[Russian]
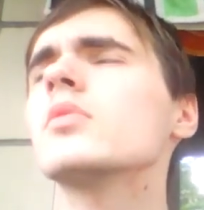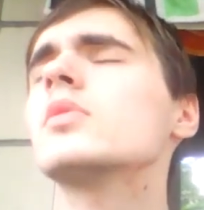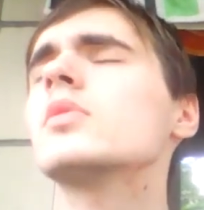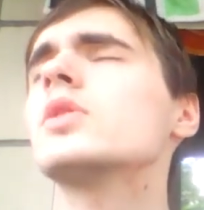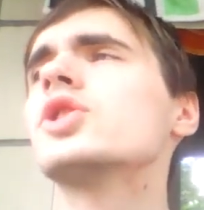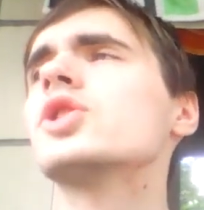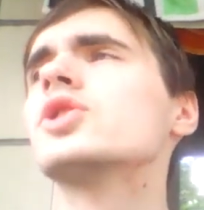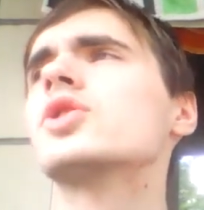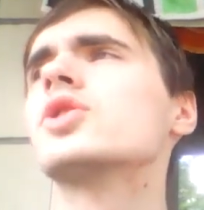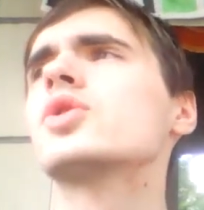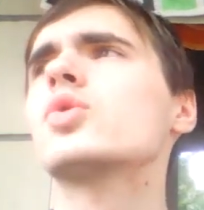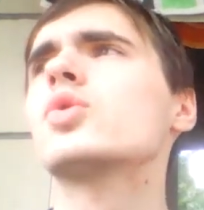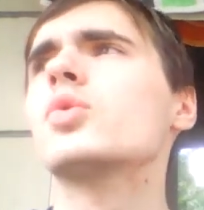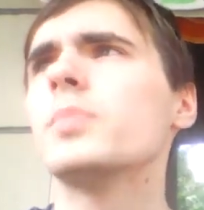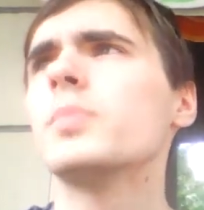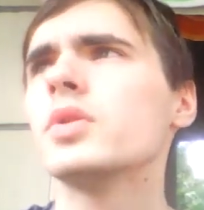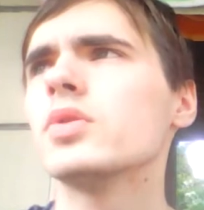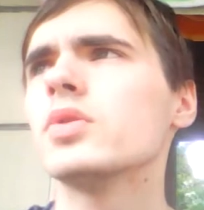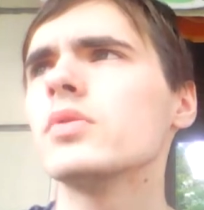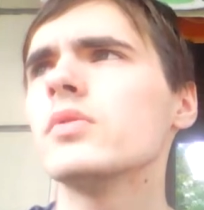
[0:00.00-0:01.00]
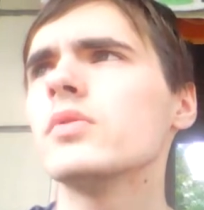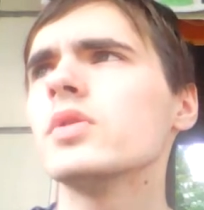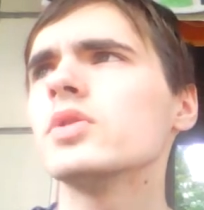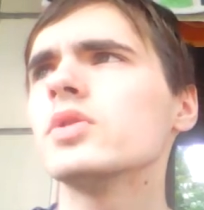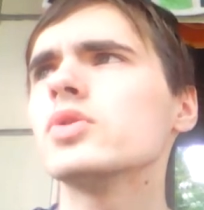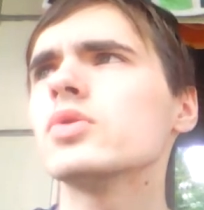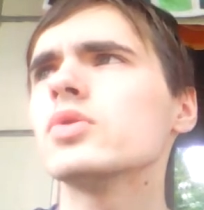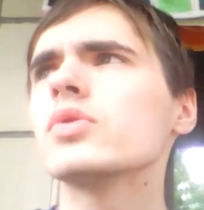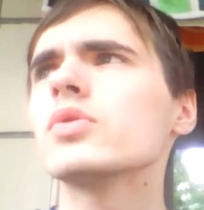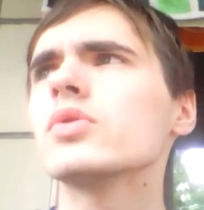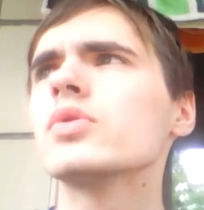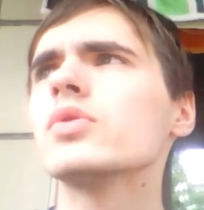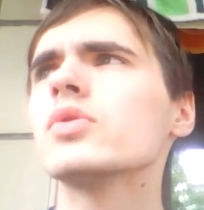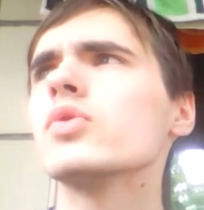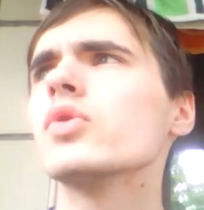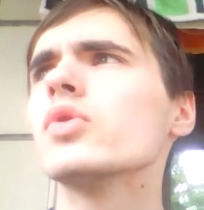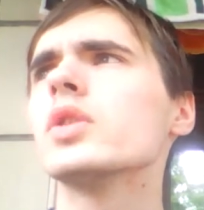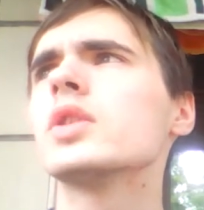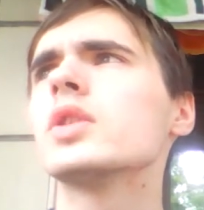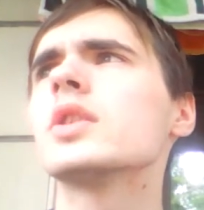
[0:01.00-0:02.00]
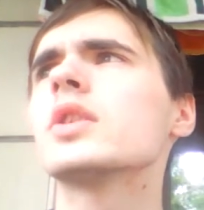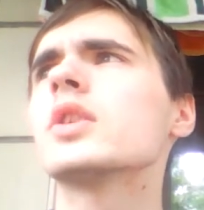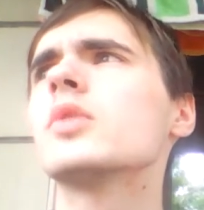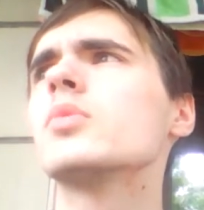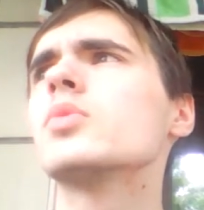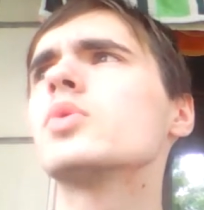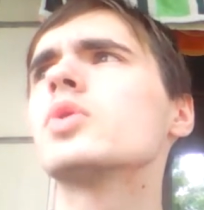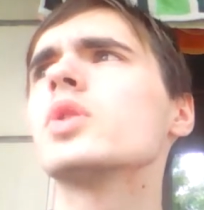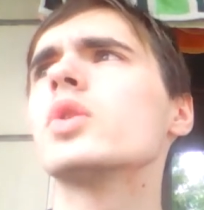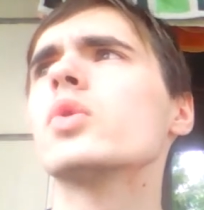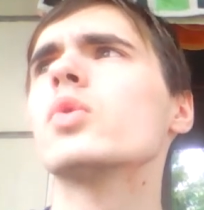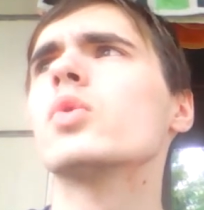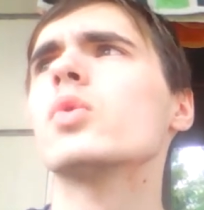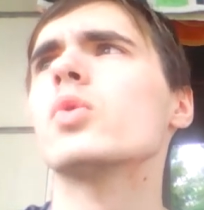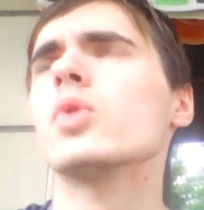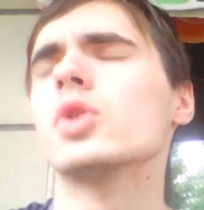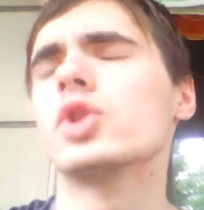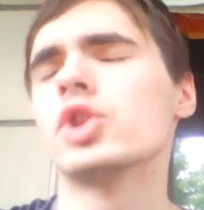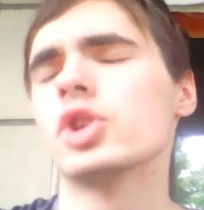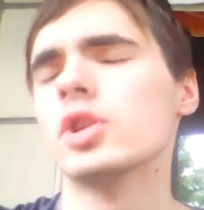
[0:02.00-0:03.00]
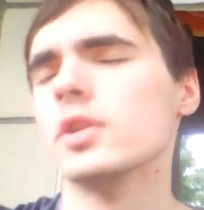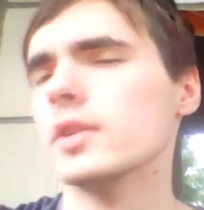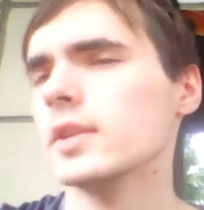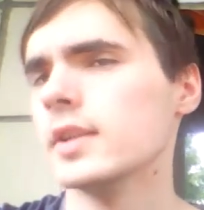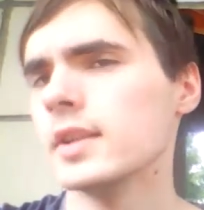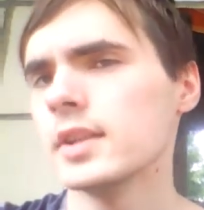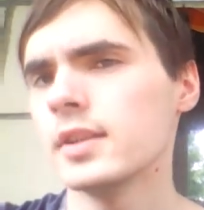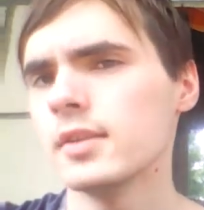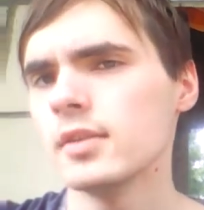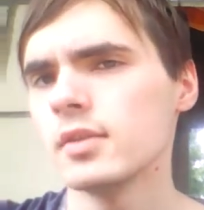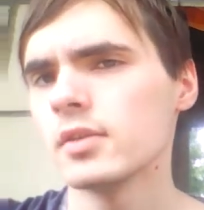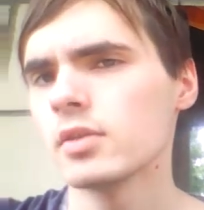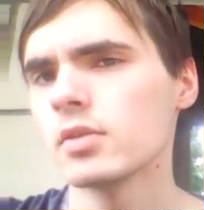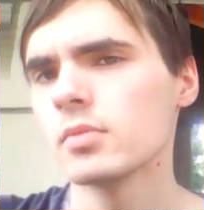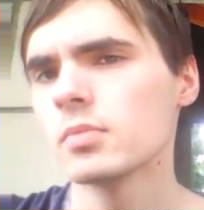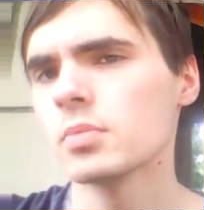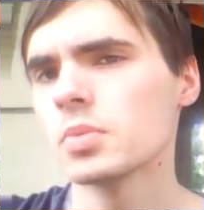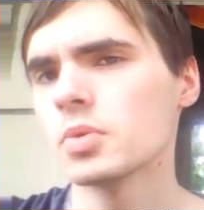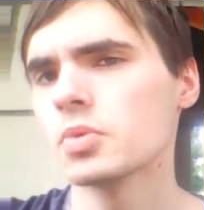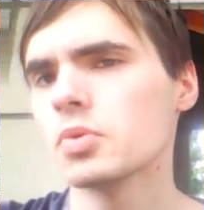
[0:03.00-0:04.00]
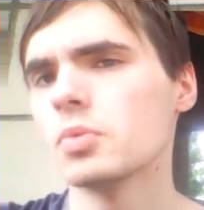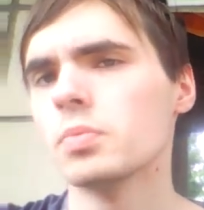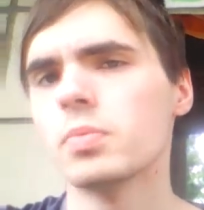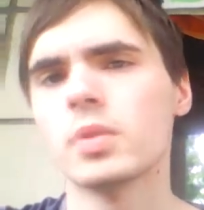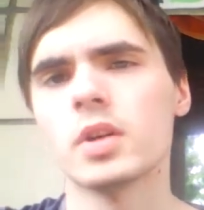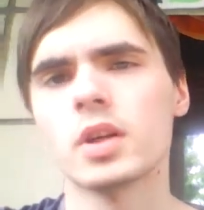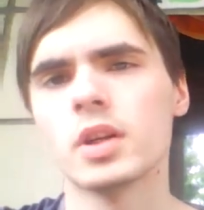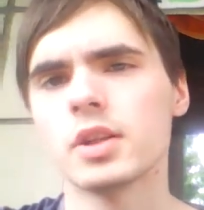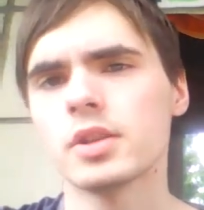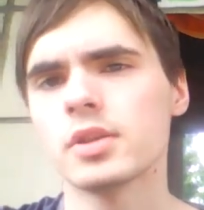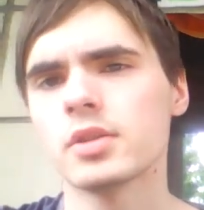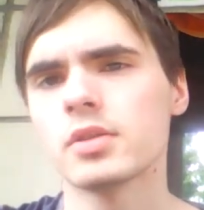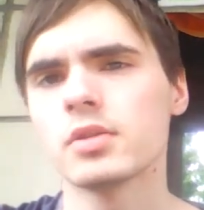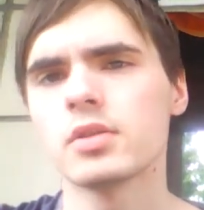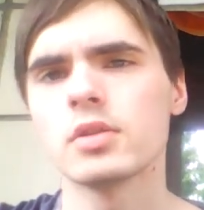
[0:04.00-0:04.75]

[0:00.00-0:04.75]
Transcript: через купленную версию. Но если кому-то очень лень покупать